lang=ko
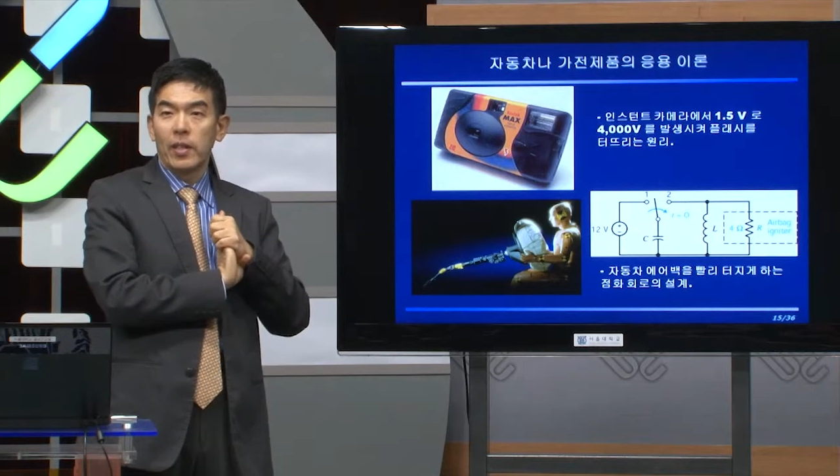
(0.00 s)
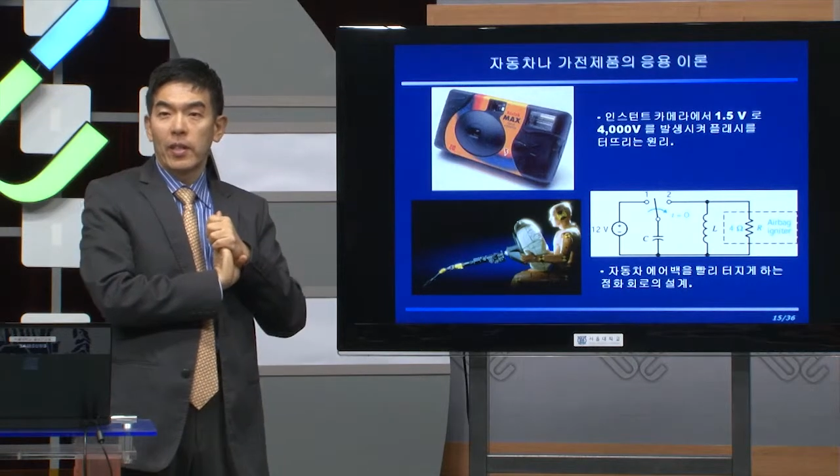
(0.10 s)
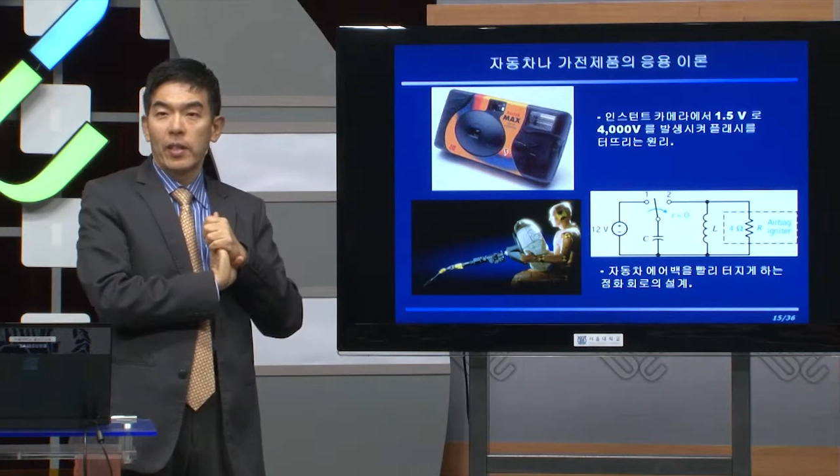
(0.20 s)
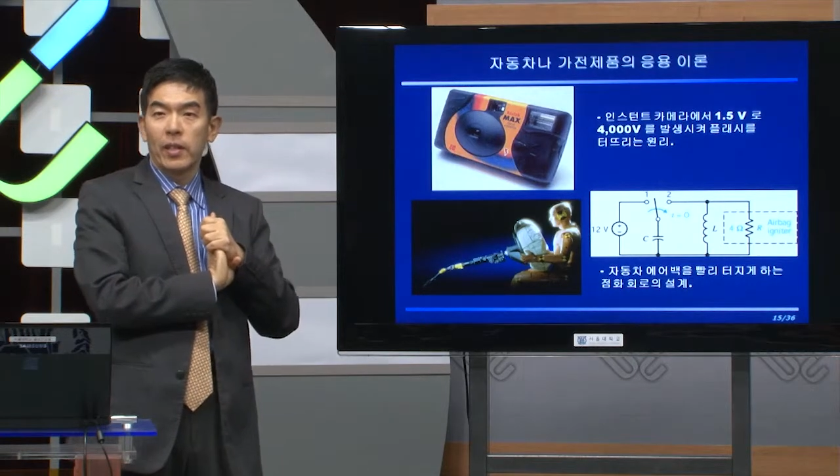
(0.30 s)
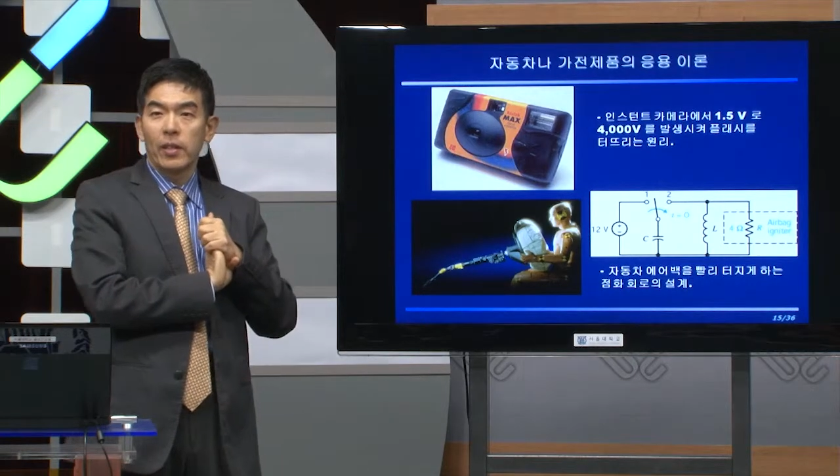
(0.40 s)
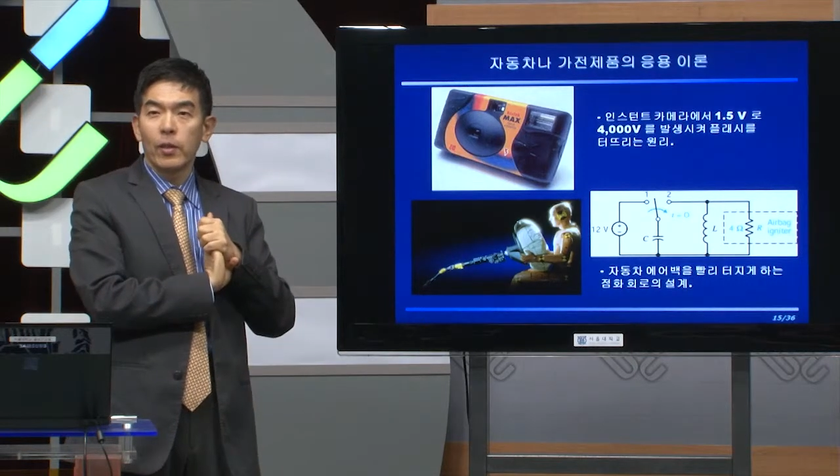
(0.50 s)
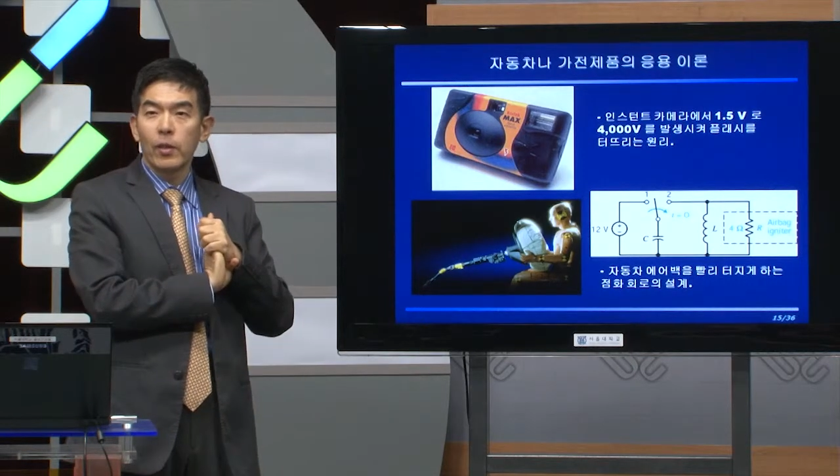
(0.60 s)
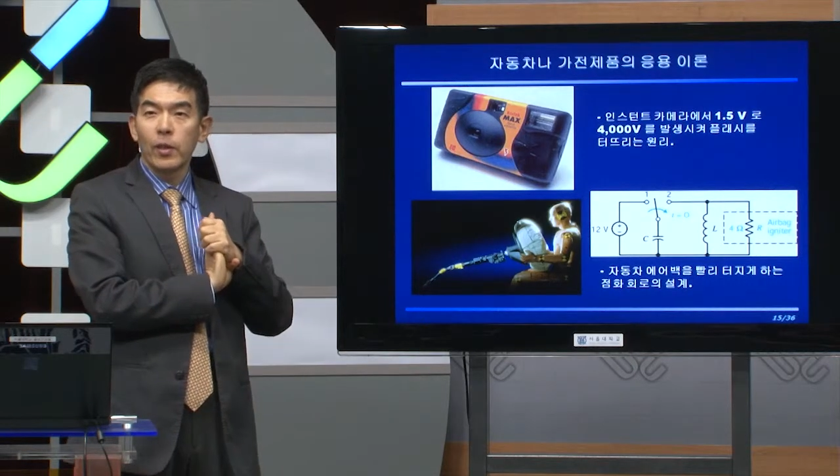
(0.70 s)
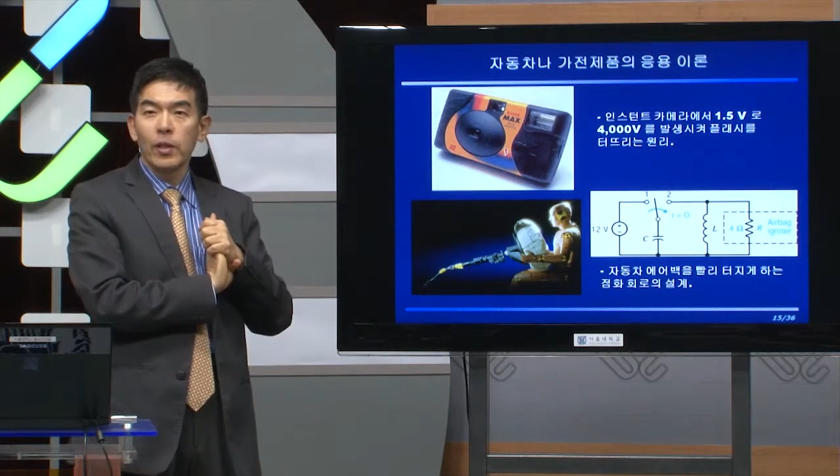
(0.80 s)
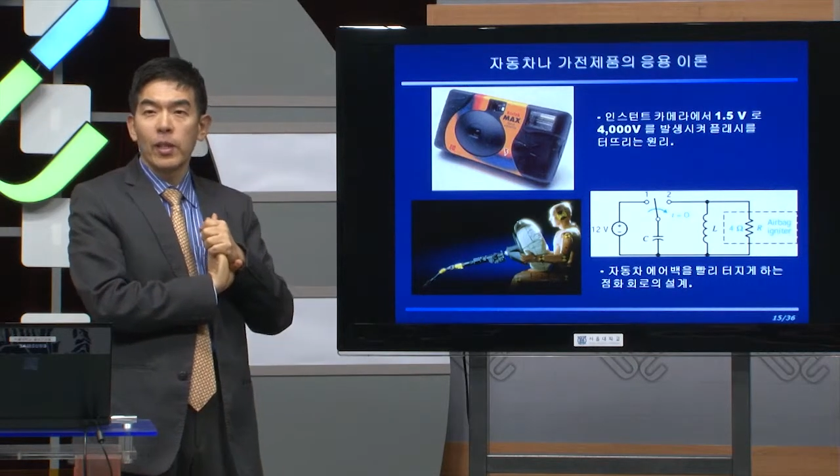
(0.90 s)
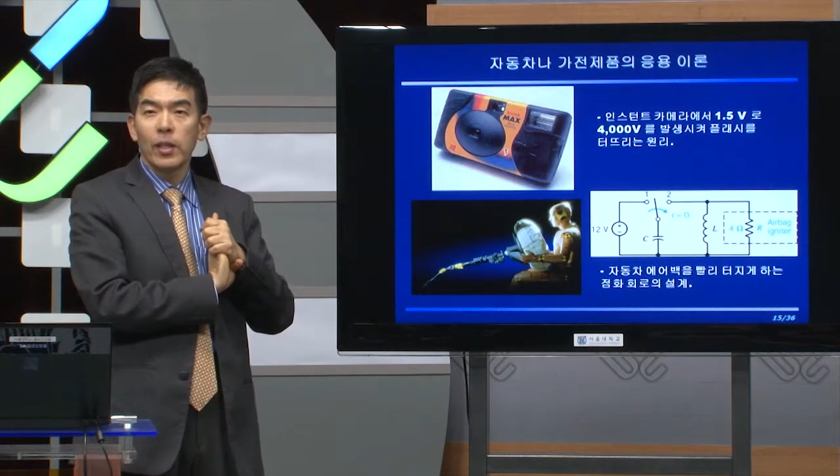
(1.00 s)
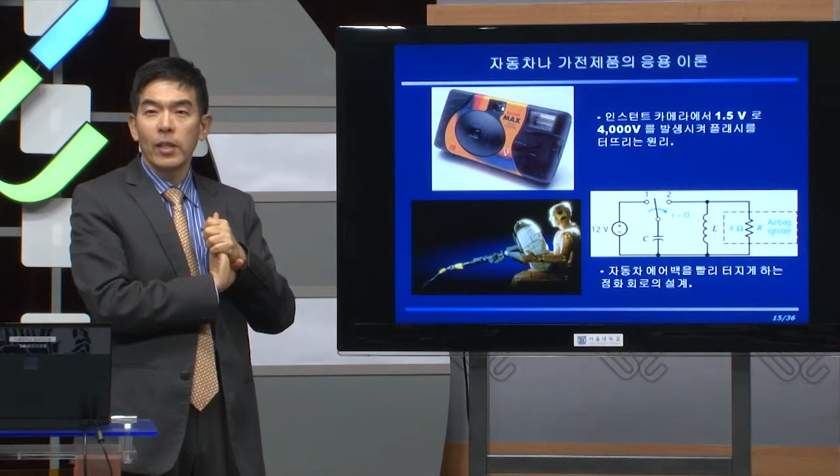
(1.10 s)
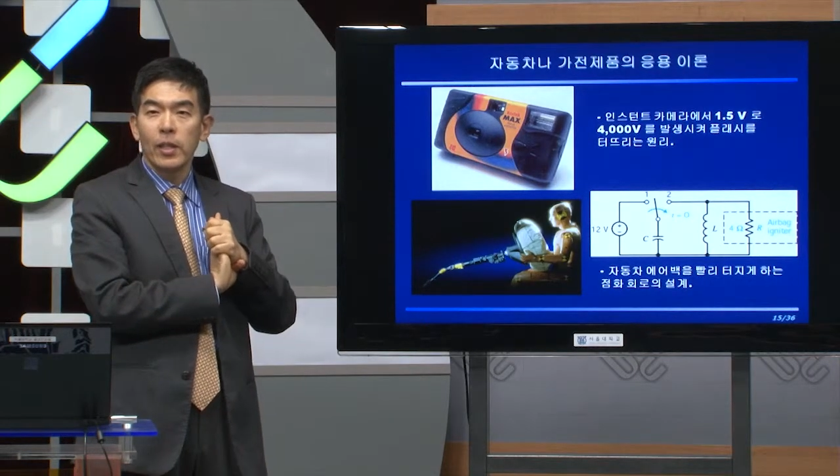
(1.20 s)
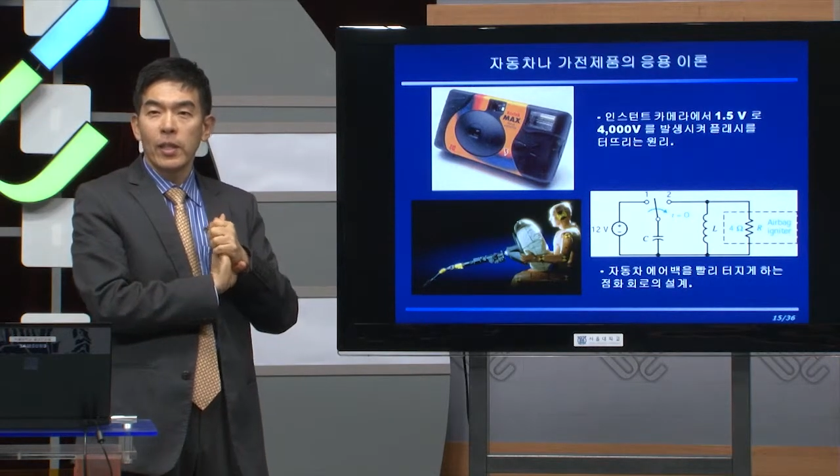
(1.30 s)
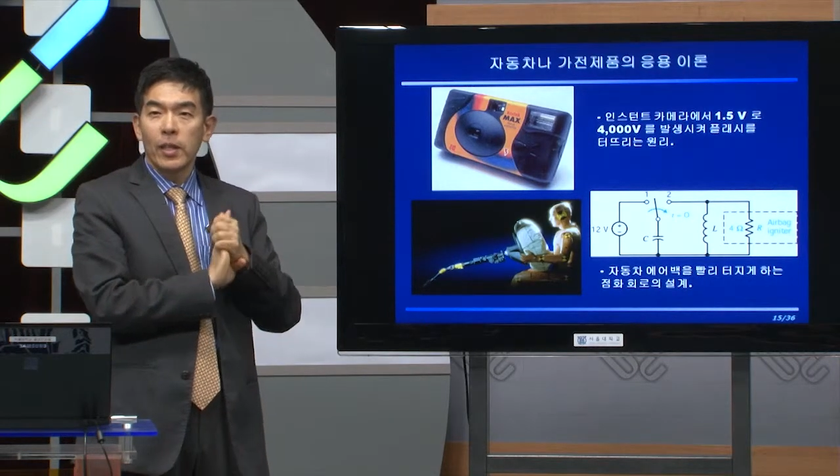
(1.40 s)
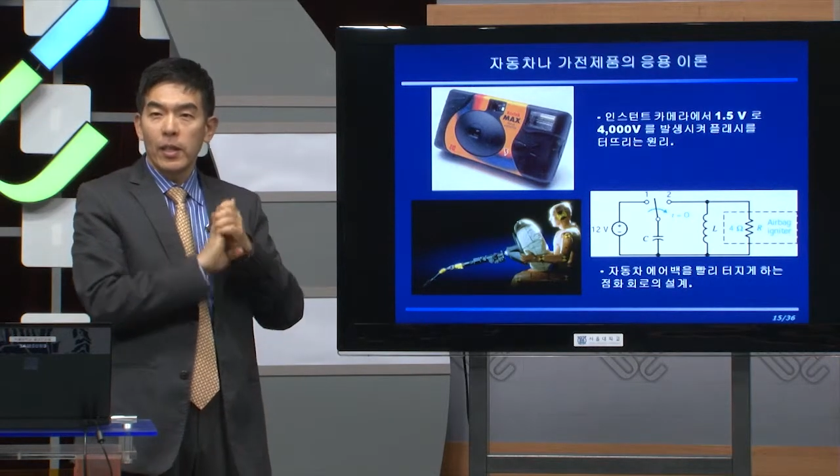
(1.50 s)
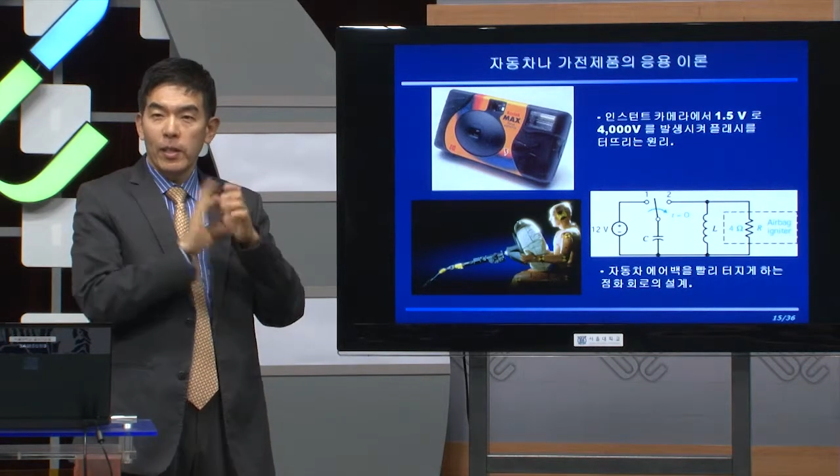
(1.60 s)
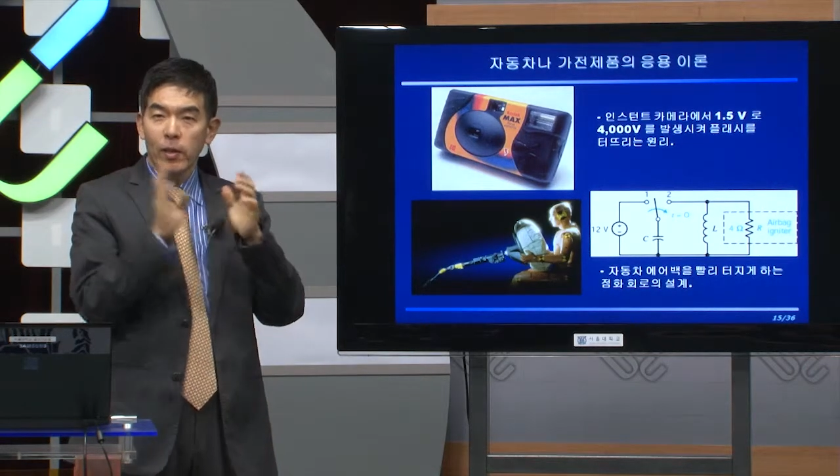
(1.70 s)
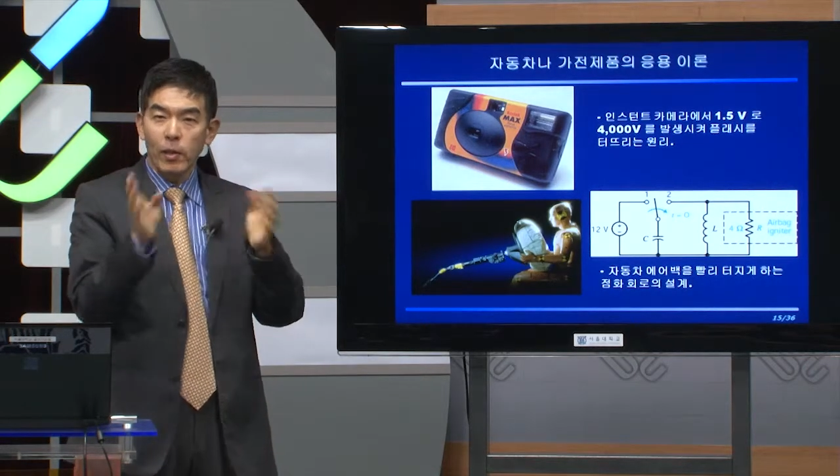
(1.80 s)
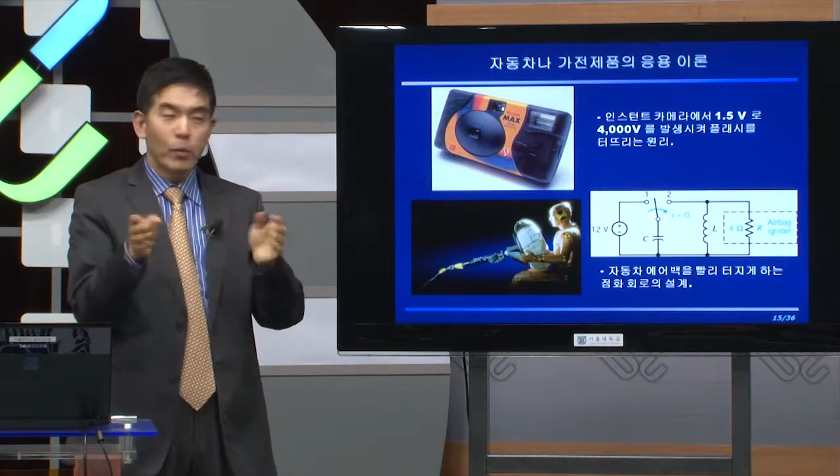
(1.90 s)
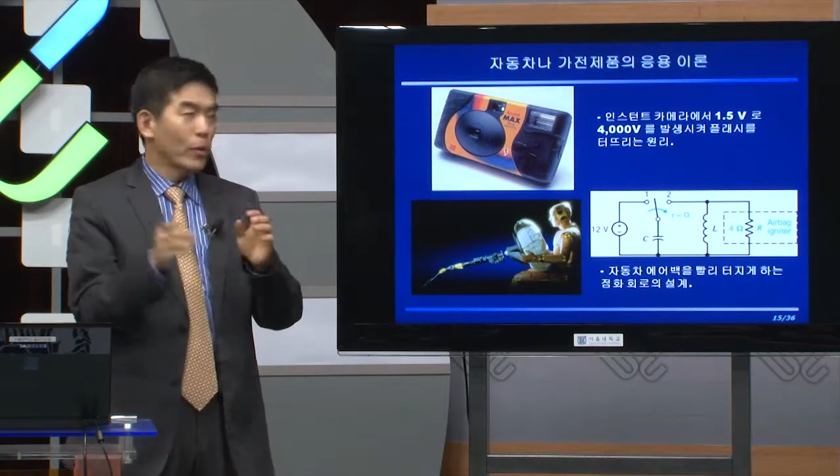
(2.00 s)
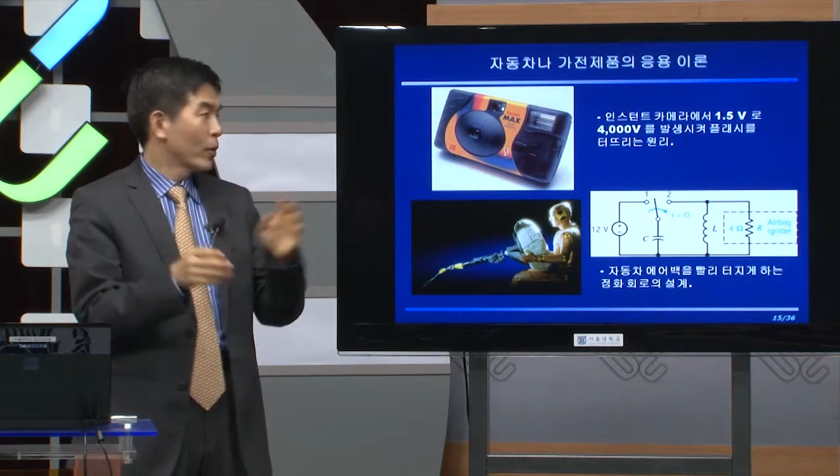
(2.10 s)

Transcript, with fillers: 네, 그거를 이제 여러분들 들,